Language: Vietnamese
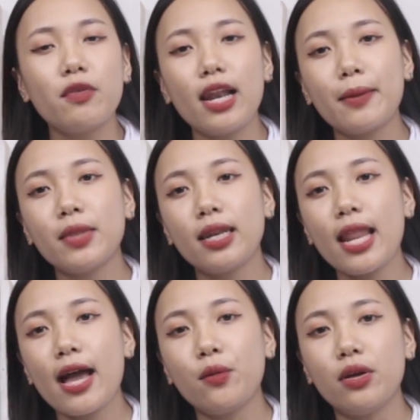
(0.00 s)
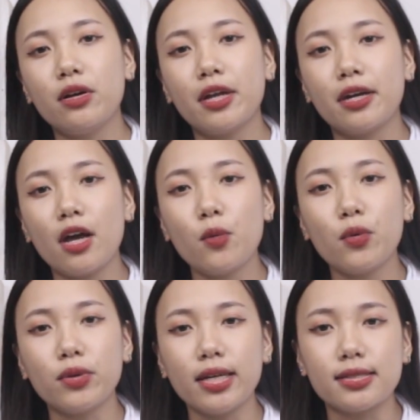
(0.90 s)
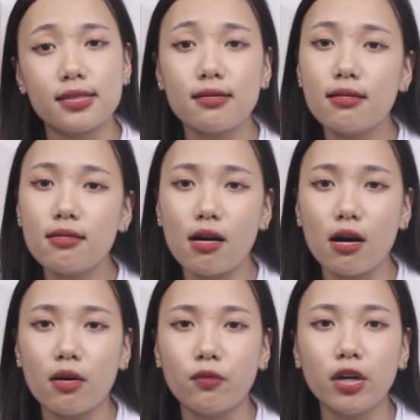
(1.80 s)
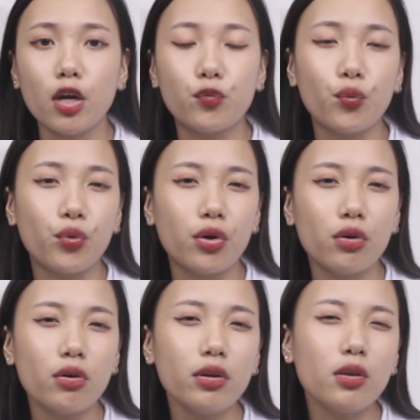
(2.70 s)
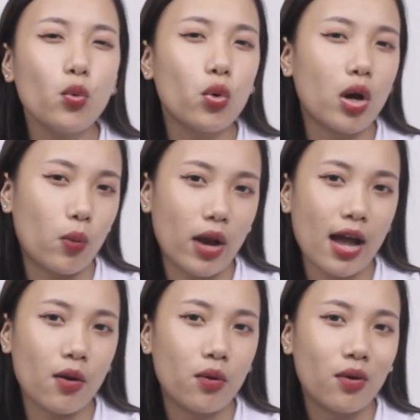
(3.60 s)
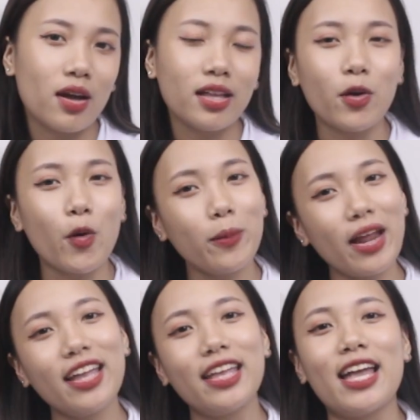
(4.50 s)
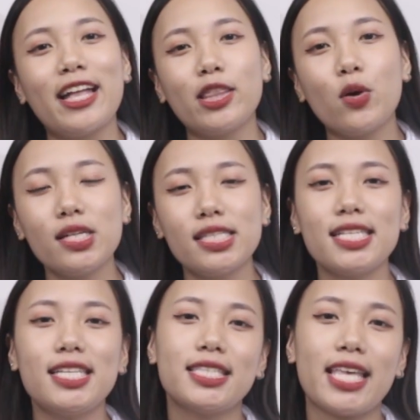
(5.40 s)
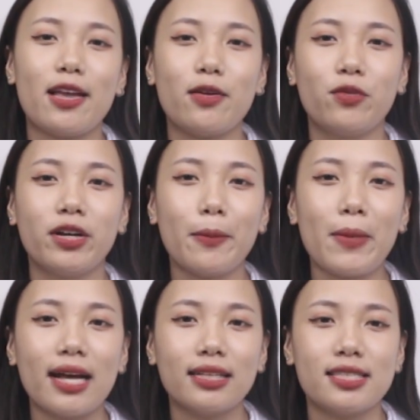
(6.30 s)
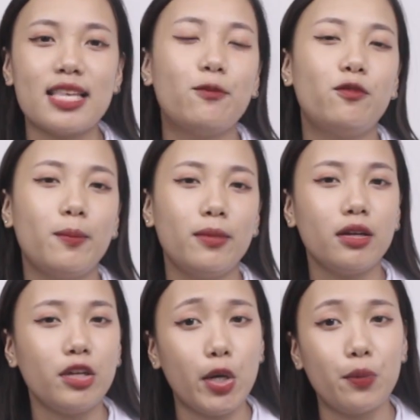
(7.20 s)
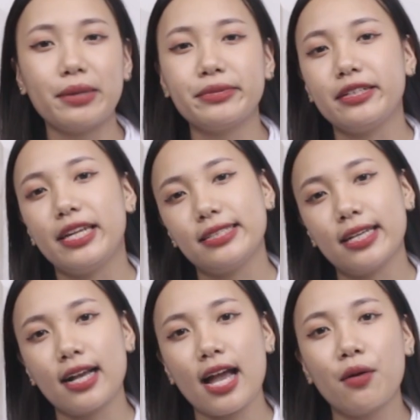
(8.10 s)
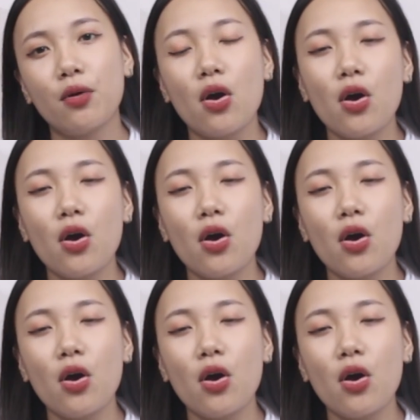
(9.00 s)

Vậy làm thế nào để người đàn ông có thể giữ lửa với người phụ nữ nhu cầu cao? Thì hôm nay tôi xin chia sẻ với các bạn sản phẩm được nhiều nam giới đánh giá cao